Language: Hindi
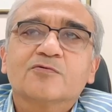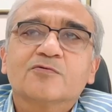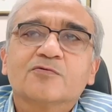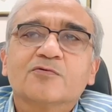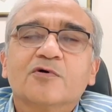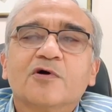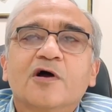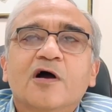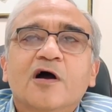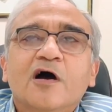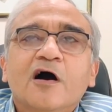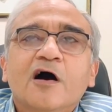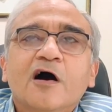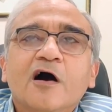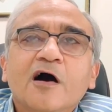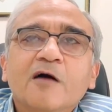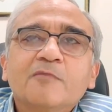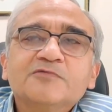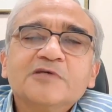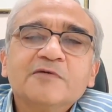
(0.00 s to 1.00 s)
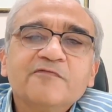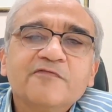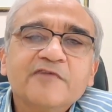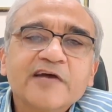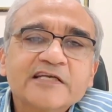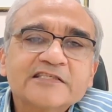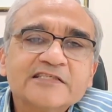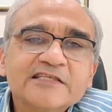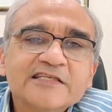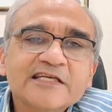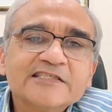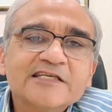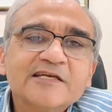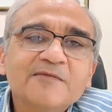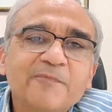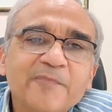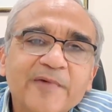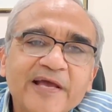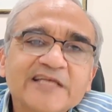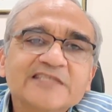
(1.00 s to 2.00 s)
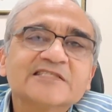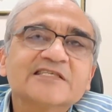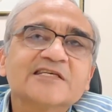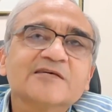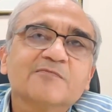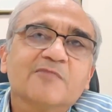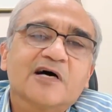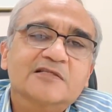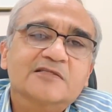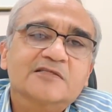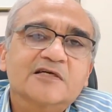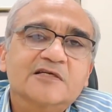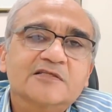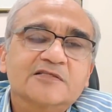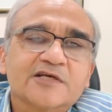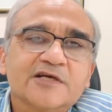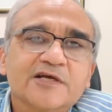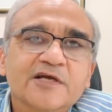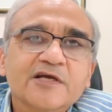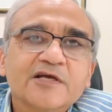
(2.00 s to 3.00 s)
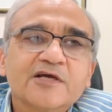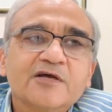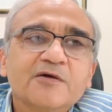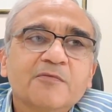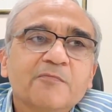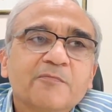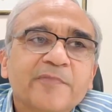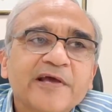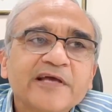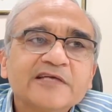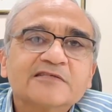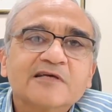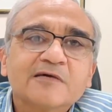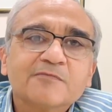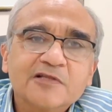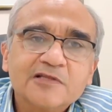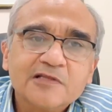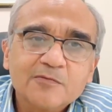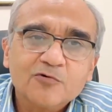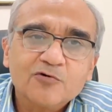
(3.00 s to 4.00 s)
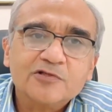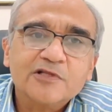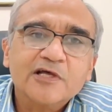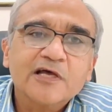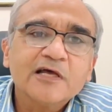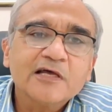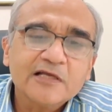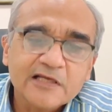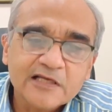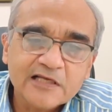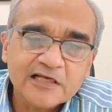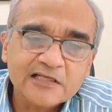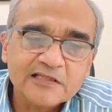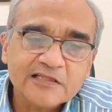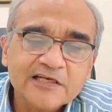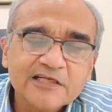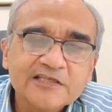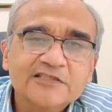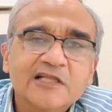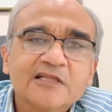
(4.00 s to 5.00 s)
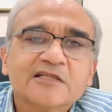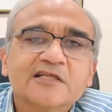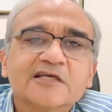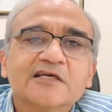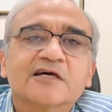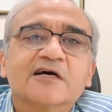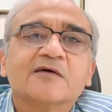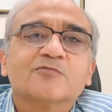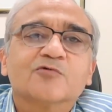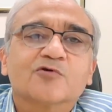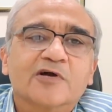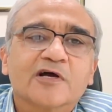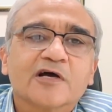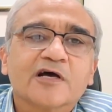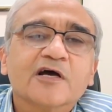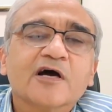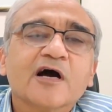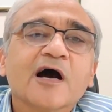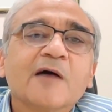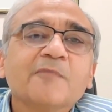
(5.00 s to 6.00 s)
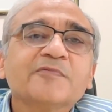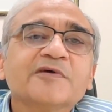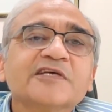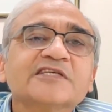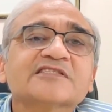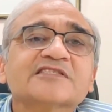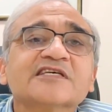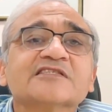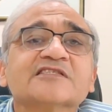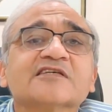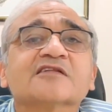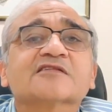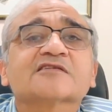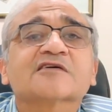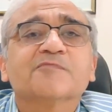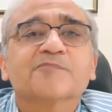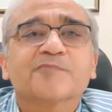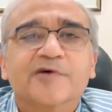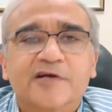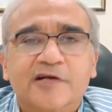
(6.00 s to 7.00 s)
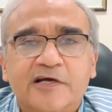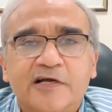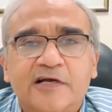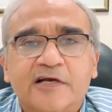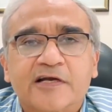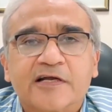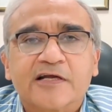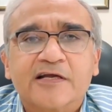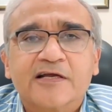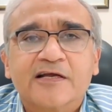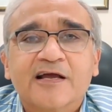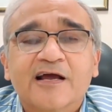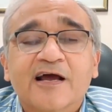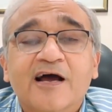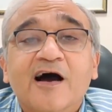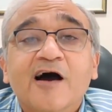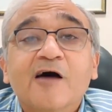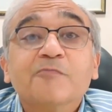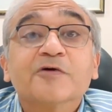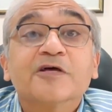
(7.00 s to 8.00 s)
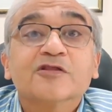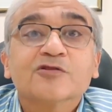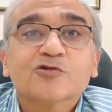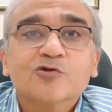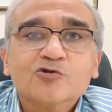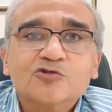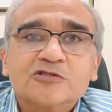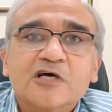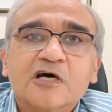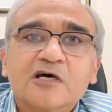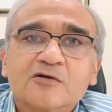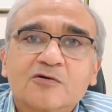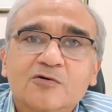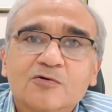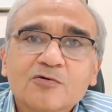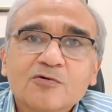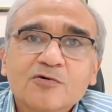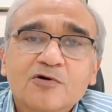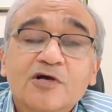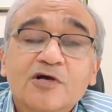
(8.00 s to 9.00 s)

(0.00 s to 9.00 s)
करो आप जब वैक्सीनेशन पेस की बात करते हैं पेस का मतलब होता है कि कितनी जल्दी काम हो रहा है आप किसके साथ कंपेयर कर रहे हैं आप हिंदुस्तान को